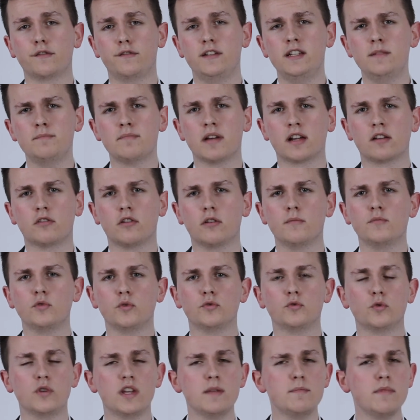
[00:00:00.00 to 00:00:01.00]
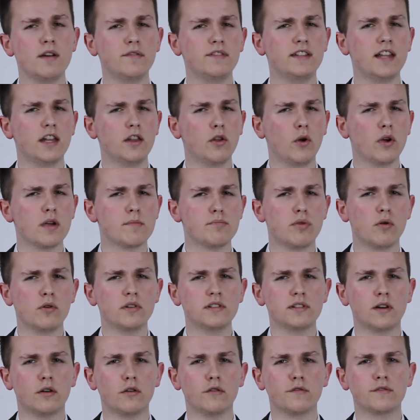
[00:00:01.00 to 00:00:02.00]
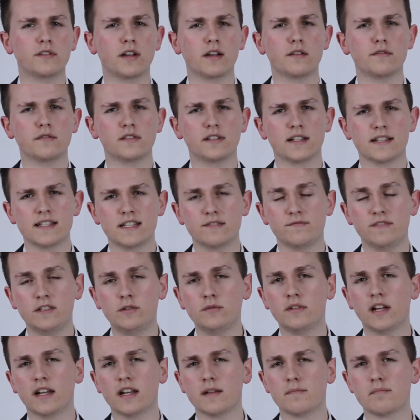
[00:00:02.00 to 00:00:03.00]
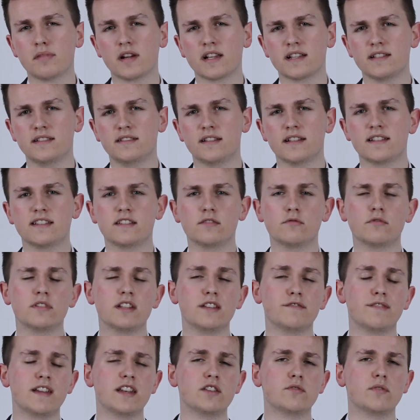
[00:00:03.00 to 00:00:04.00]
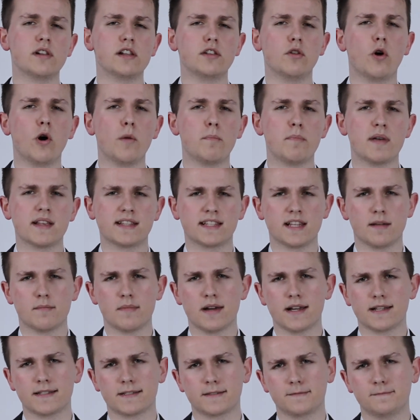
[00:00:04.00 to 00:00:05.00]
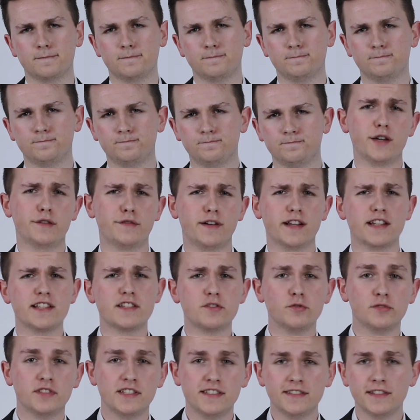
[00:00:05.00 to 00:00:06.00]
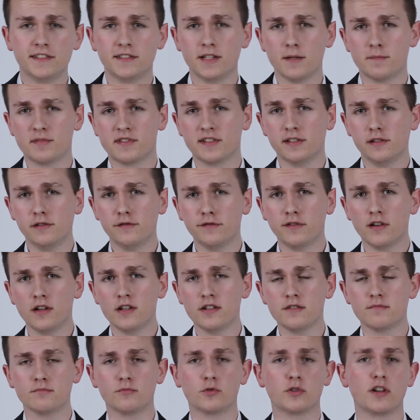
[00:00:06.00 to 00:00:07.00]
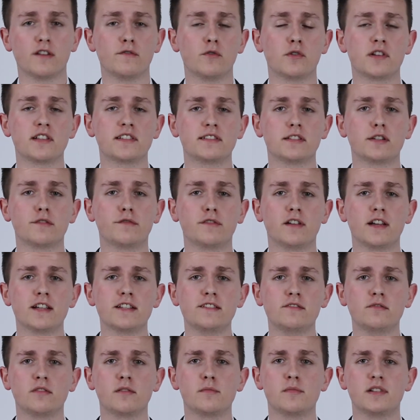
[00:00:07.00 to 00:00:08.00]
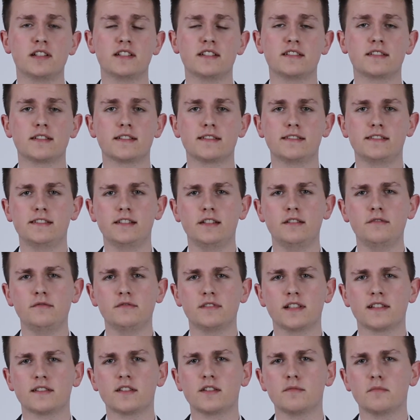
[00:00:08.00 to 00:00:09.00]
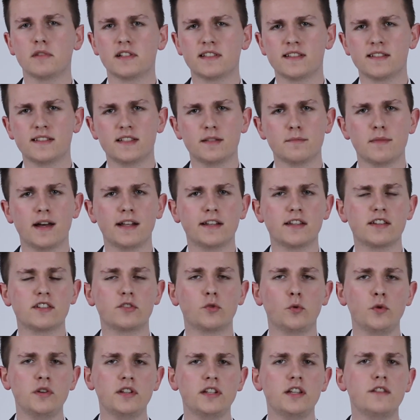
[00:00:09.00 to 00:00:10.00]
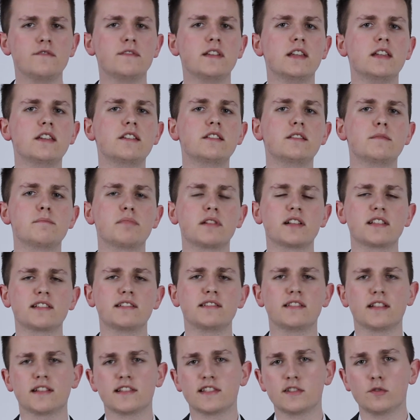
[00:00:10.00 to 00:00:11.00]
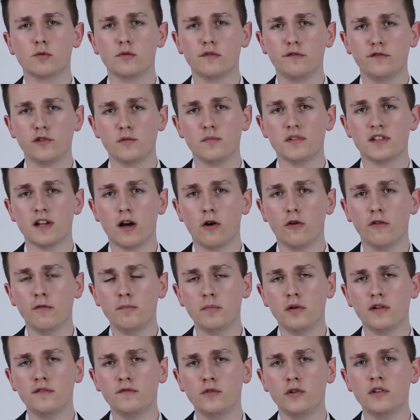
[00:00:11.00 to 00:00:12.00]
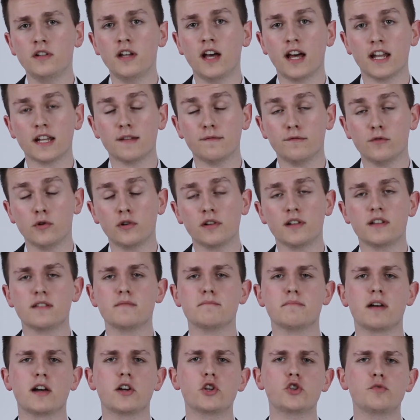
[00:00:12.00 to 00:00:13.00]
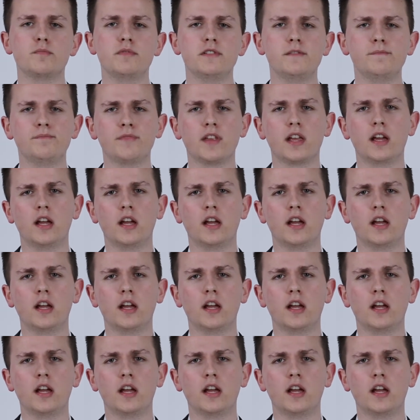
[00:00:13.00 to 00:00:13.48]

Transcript: Feedback kommt und du immer wieder neue Punkte aufgreifen kannst, wie du deine Präsentation eventuell noch besser machst. Fandest du diese Tipps hilfreich oder würdest es dich vielleicht sogar mal interessieren, dass ich mal systematisch durchgehe, wie ich eine Präsentation für mich aufbauen würde, an einem wirklichen Beispiel?